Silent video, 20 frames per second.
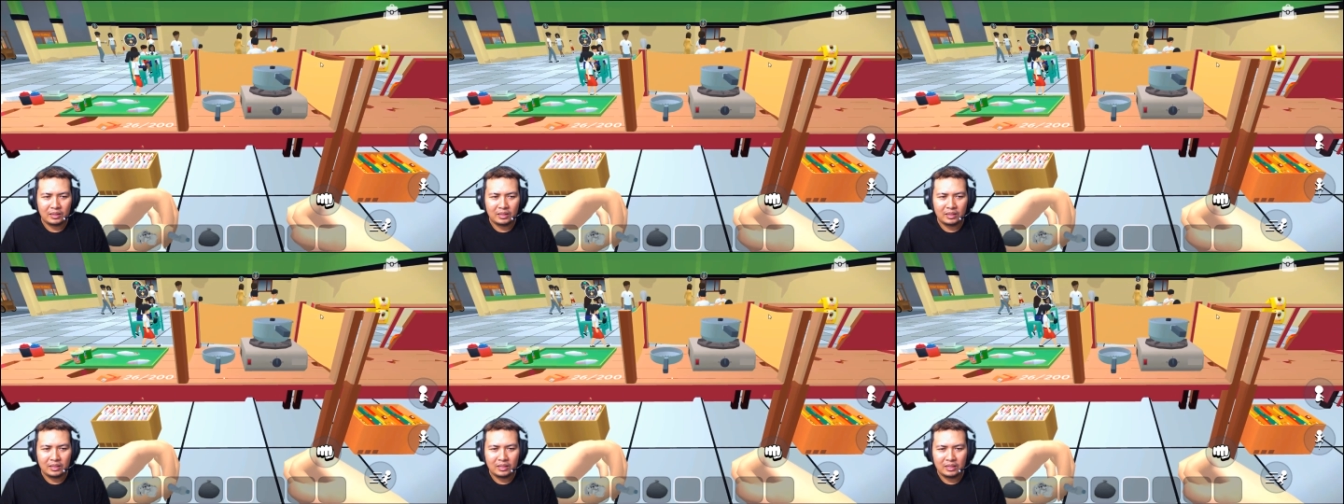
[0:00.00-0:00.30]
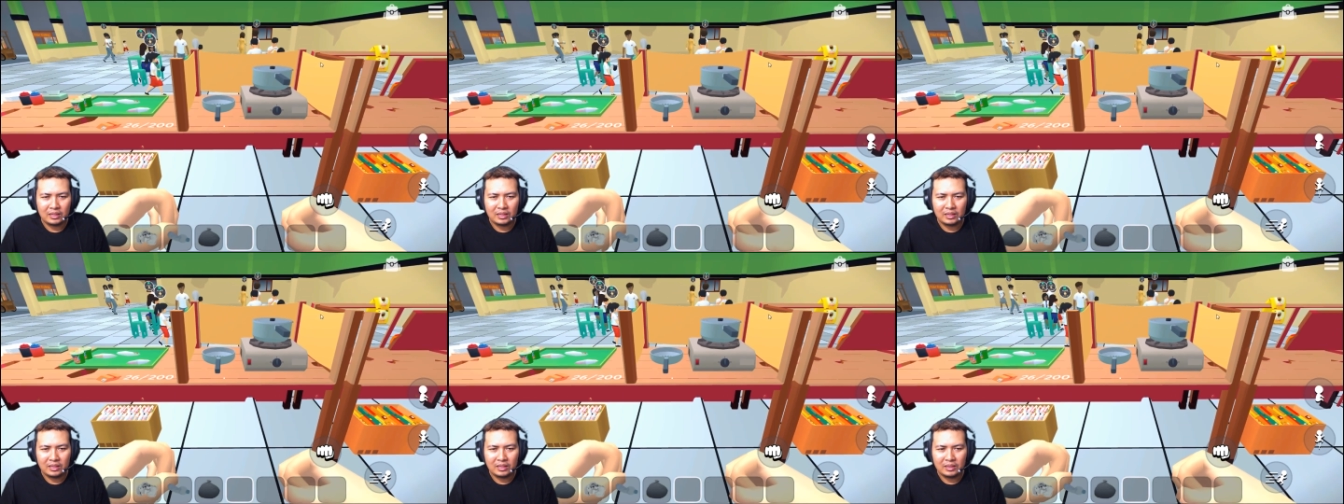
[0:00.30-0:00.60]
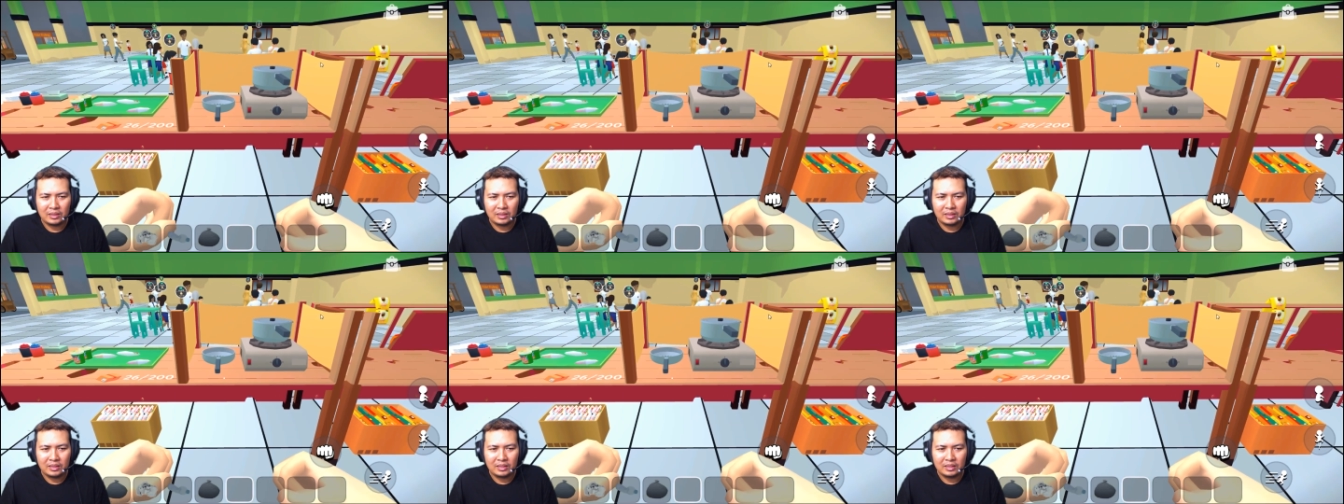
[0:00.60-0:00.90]

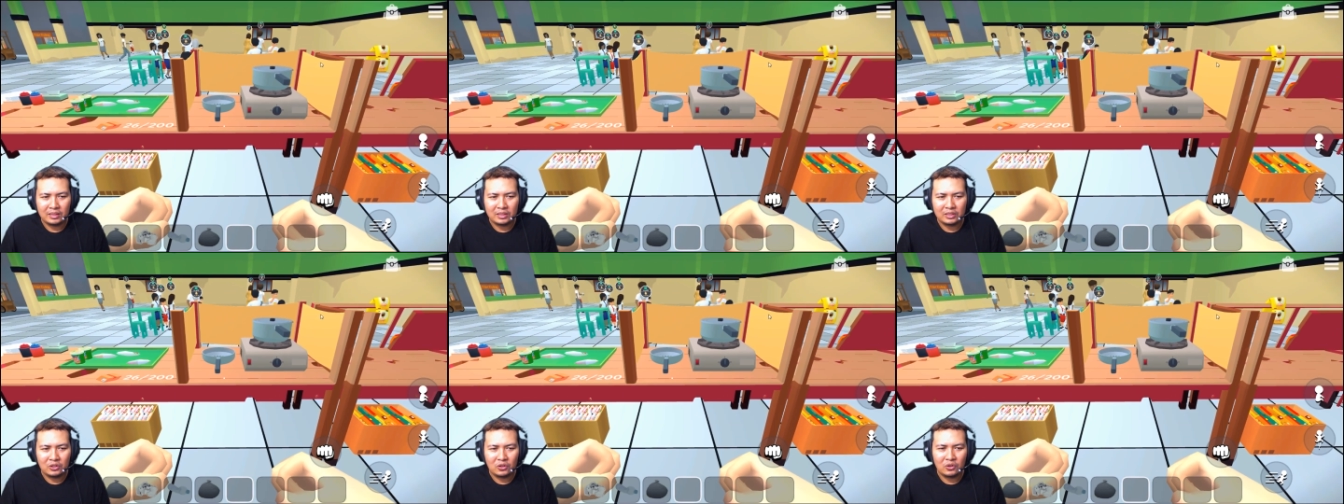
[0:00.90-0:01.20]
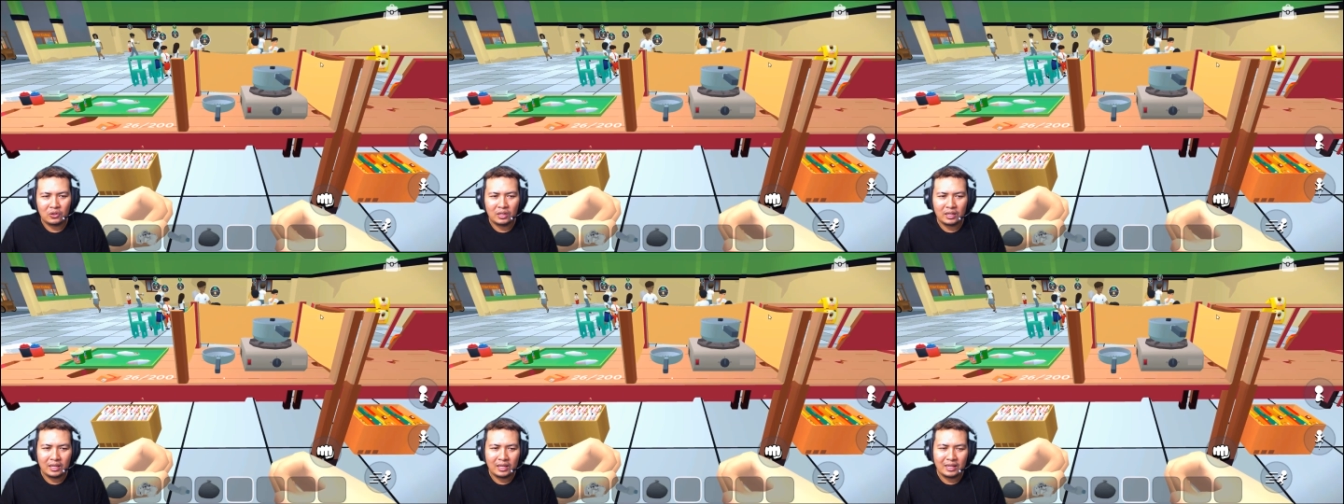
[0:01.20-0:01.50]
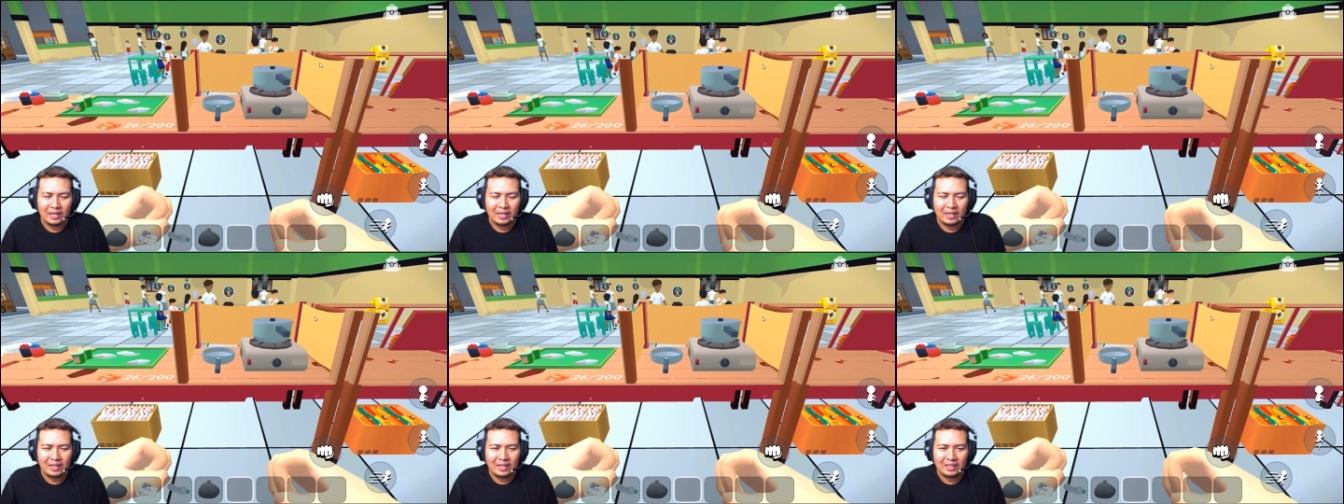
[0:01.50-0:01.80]
uh,
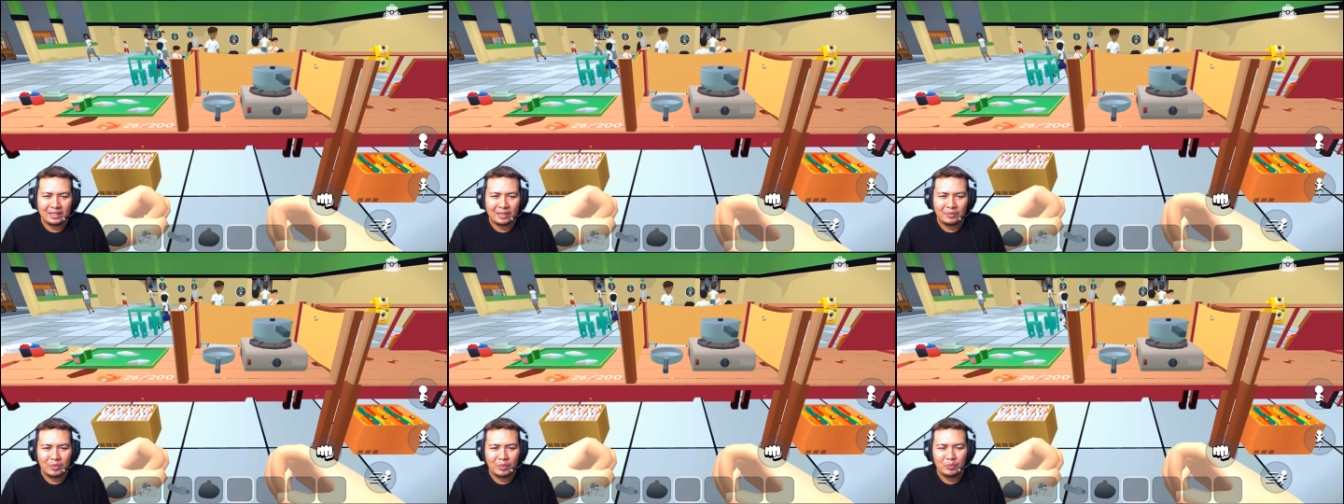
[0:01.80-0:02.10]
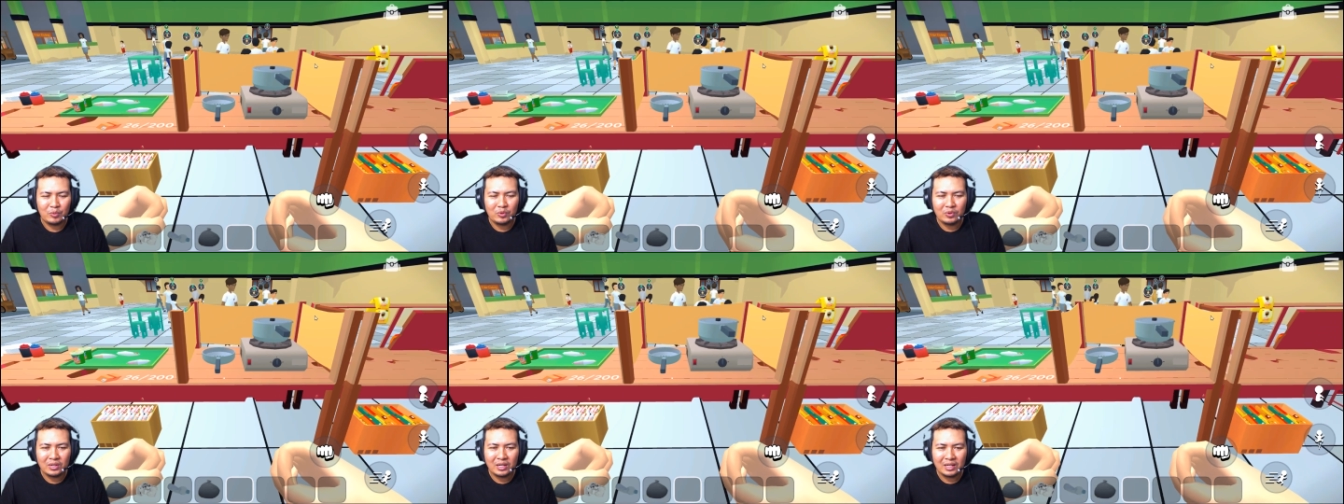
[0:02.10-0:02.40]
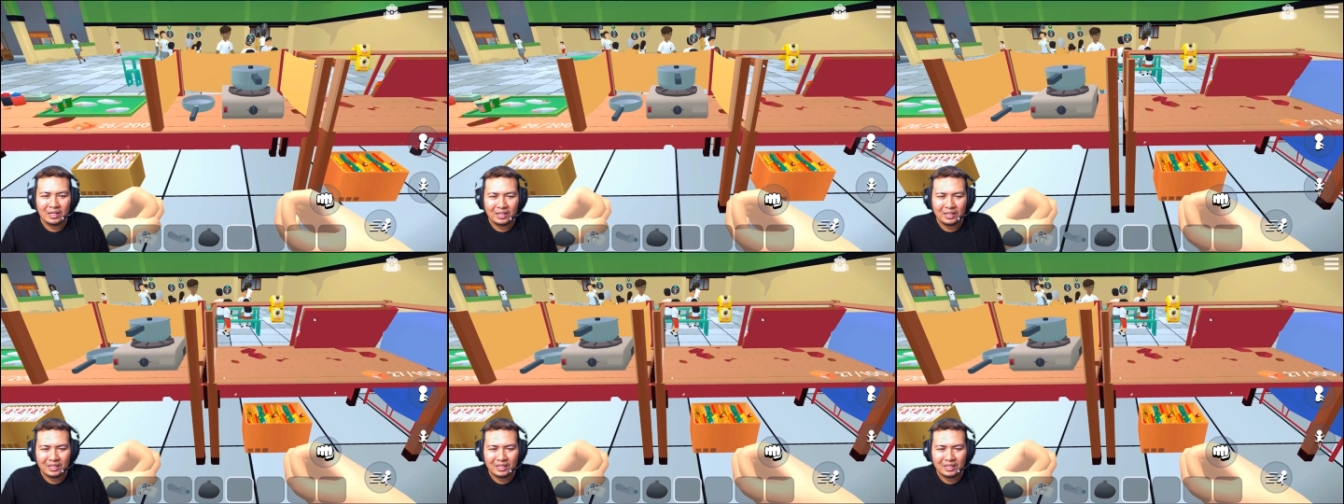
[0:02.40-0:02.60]
coklat sama bunga